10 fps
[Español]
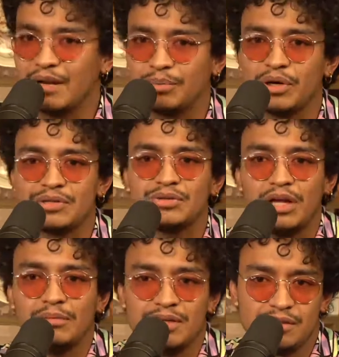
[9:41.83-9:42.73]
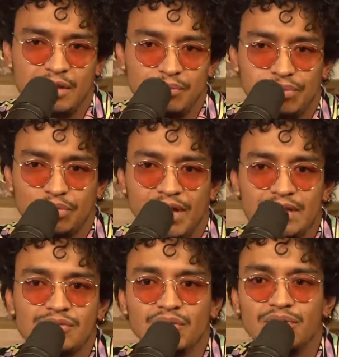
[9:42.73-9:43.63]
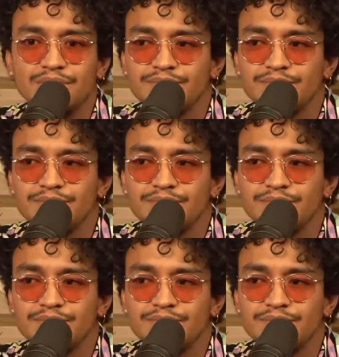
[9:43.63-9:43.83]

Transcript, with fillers: por eso tal vez te emputa esto, ¿no?